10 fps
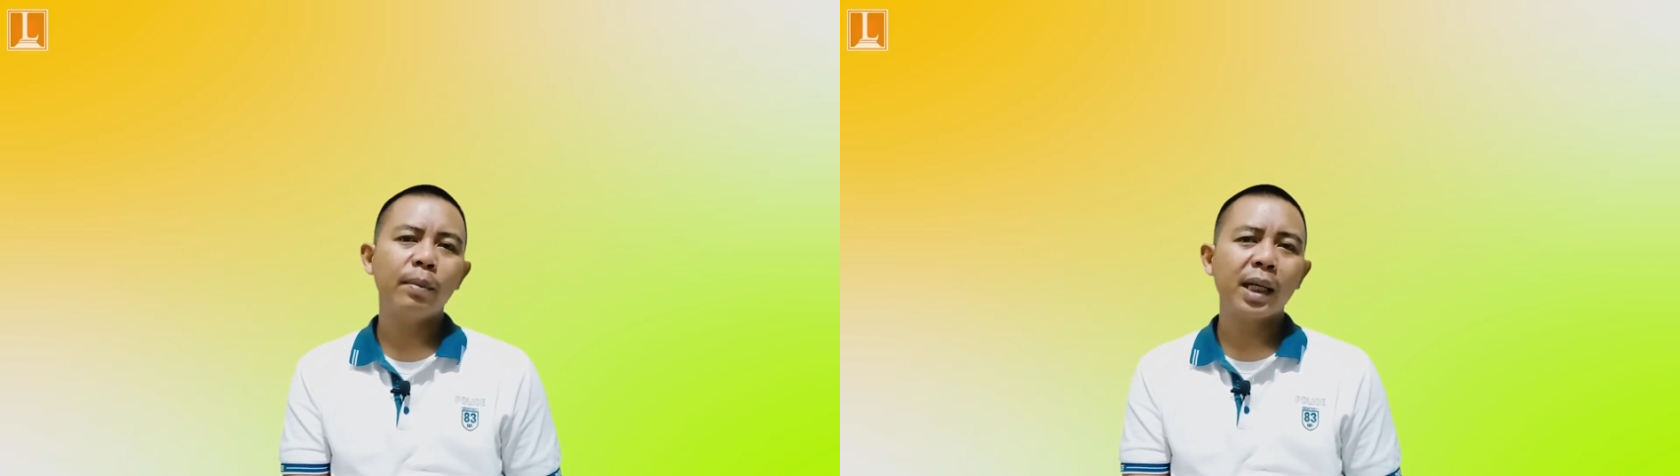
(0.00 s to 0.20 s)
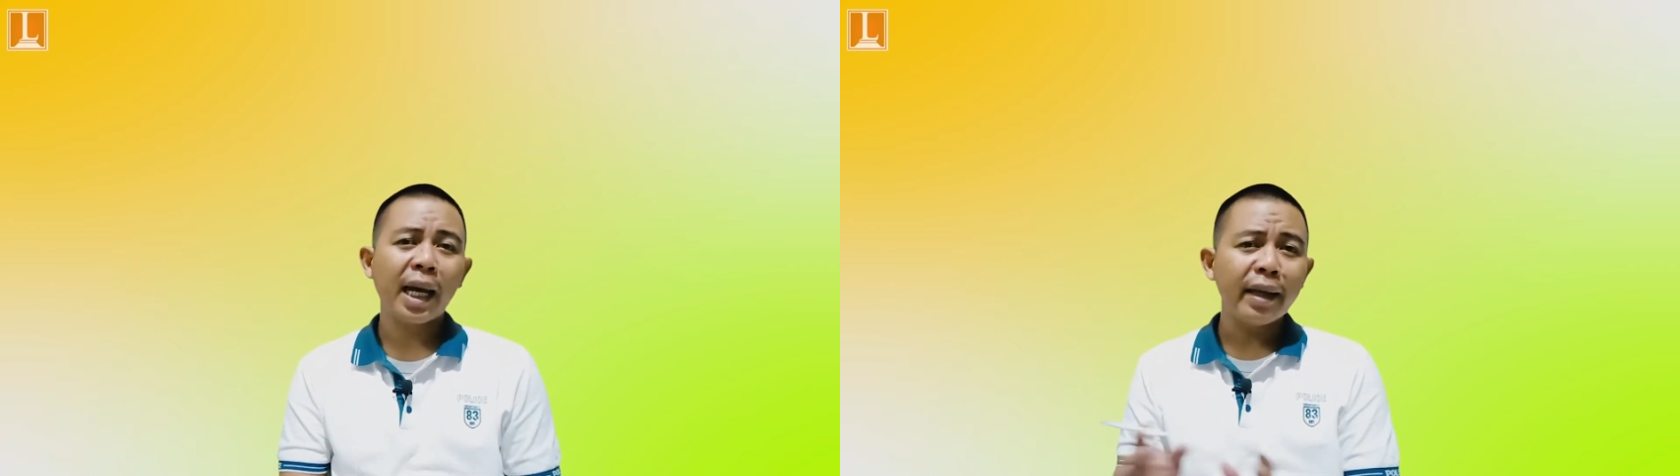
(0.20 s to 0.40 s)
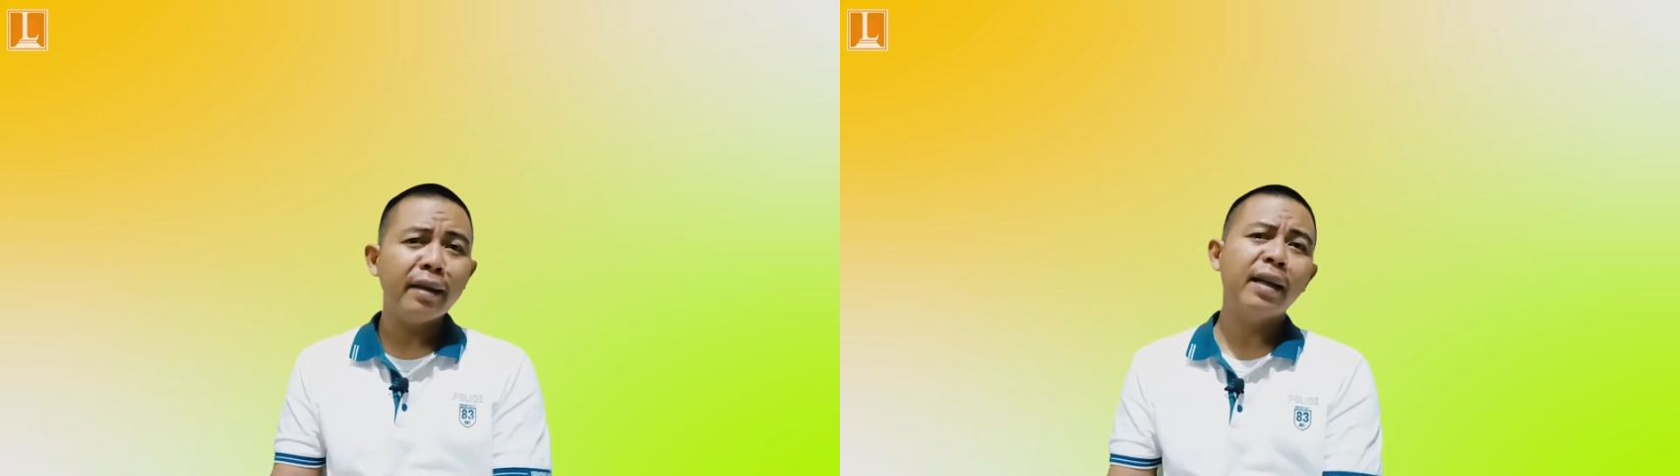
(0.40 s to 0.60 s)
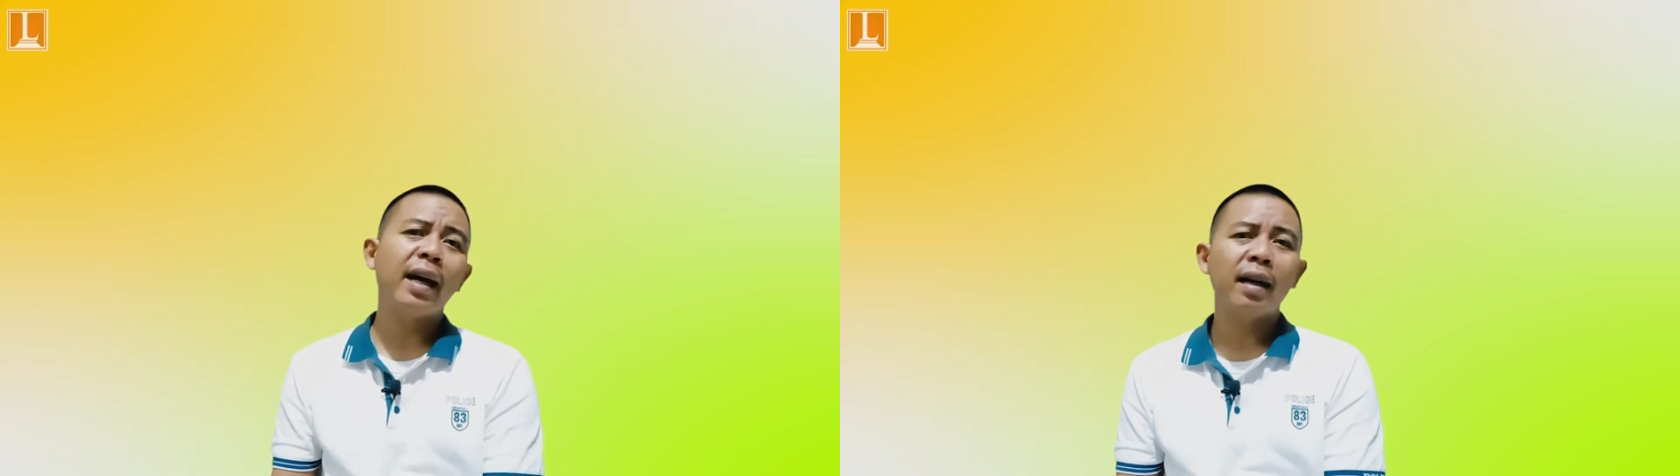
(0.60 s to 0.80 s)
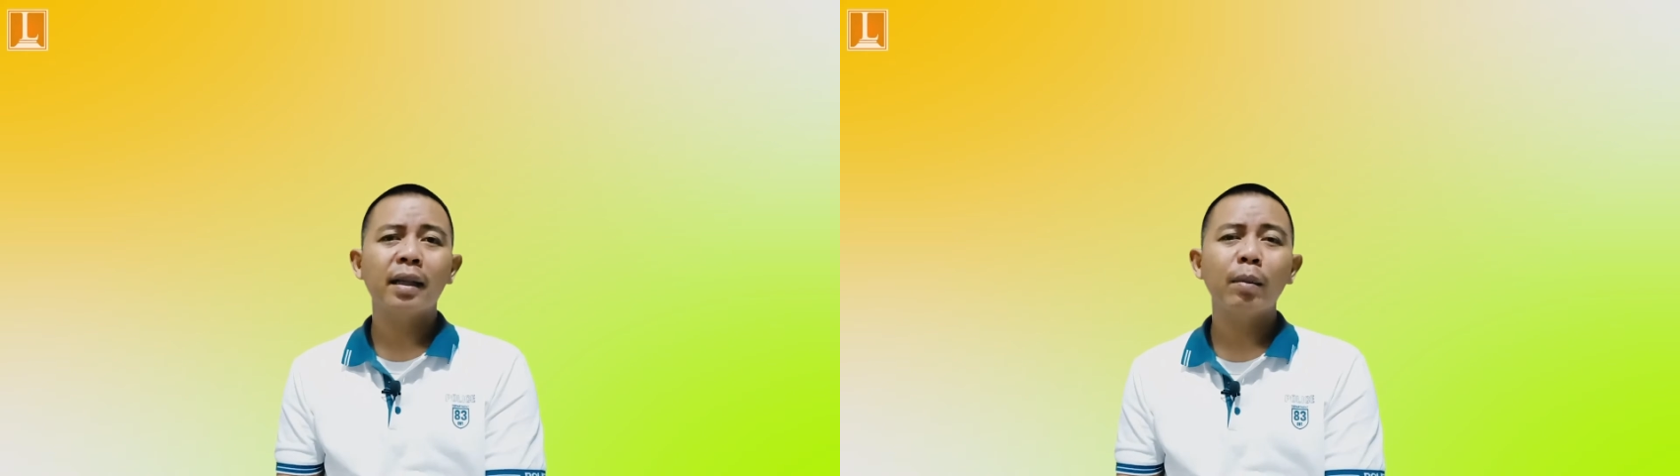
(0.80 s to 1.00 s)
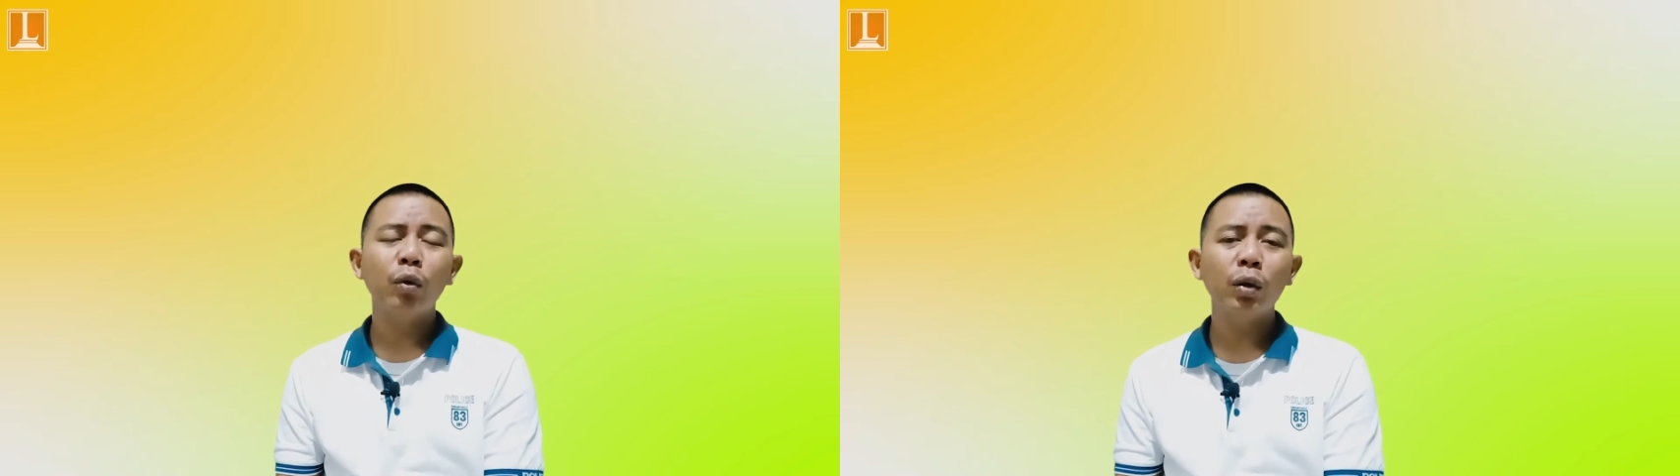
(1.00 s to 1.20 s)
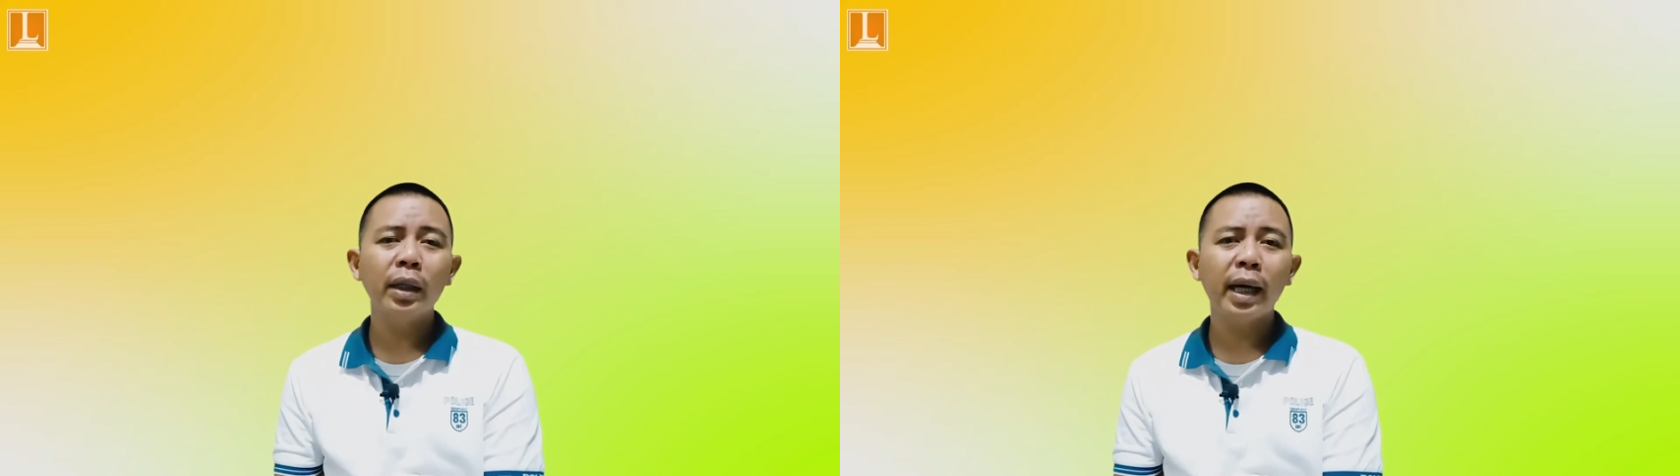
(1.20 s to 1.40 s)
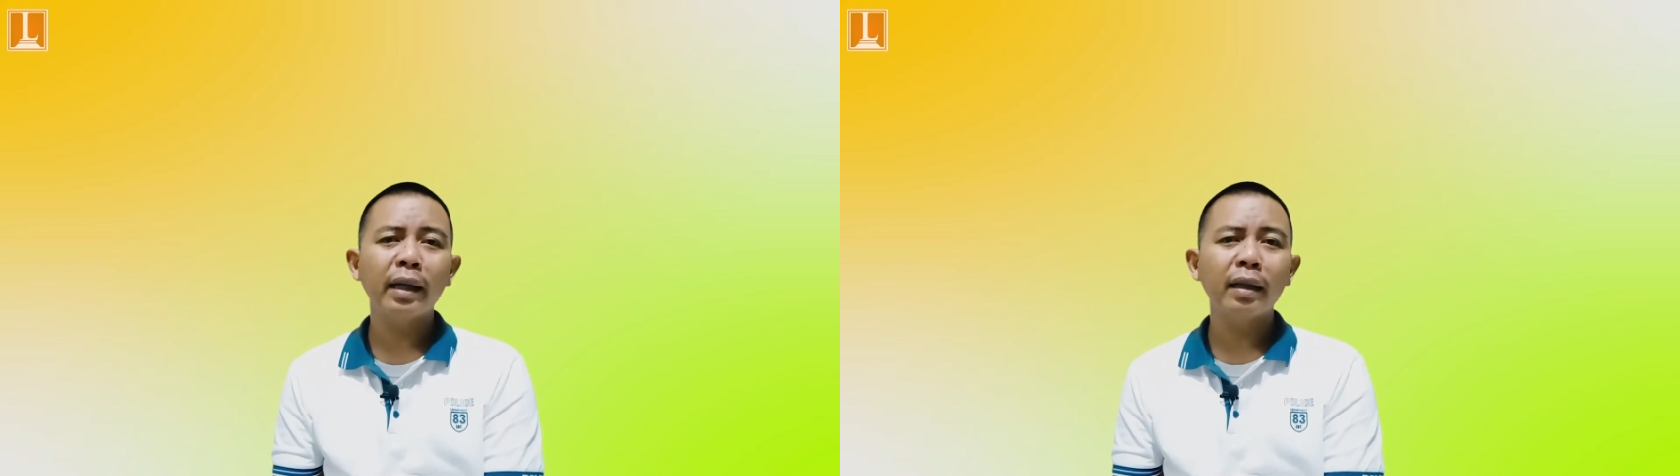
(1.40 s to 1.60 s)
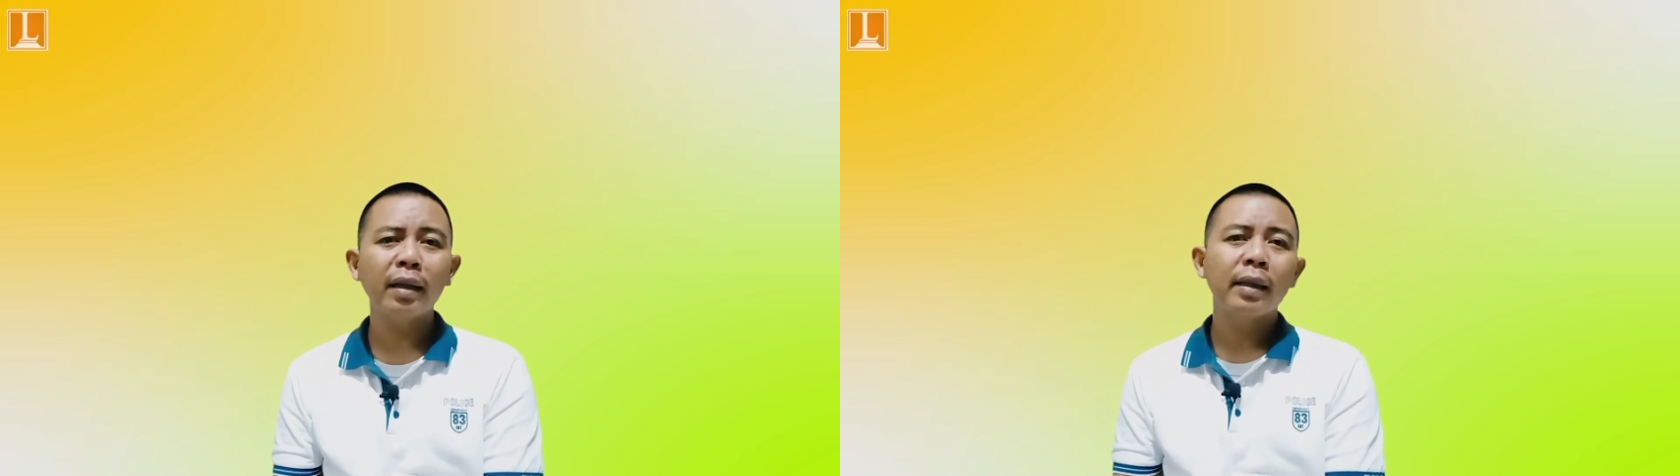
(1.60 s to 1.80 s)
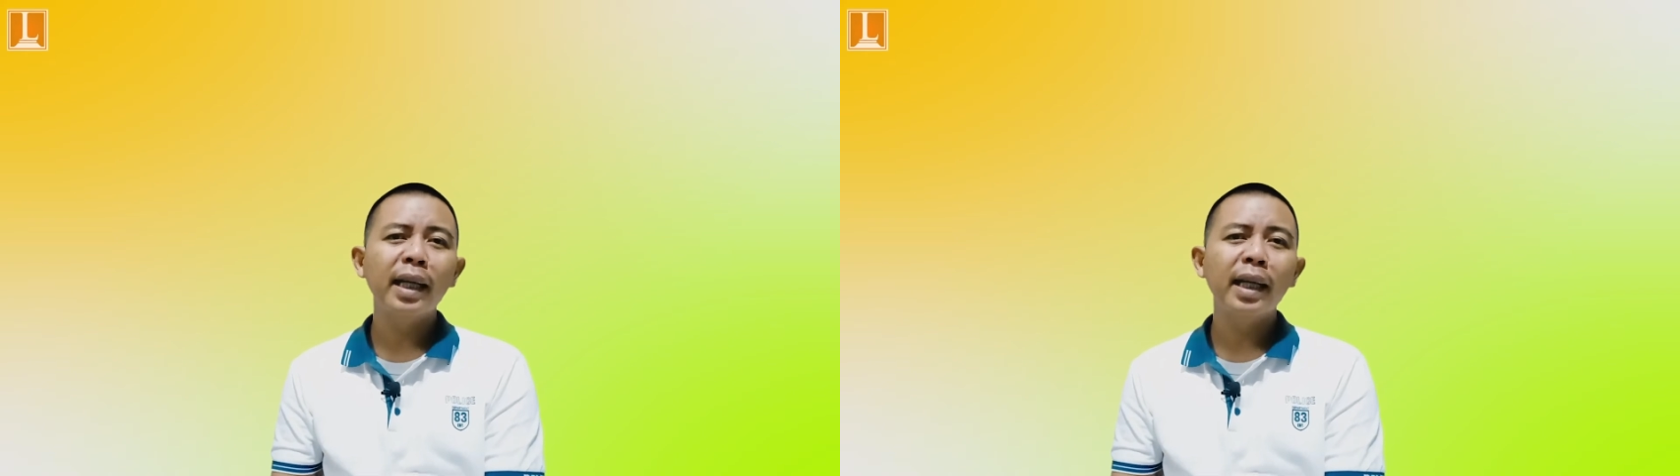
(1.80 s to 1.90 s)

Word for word: kliennya kemudian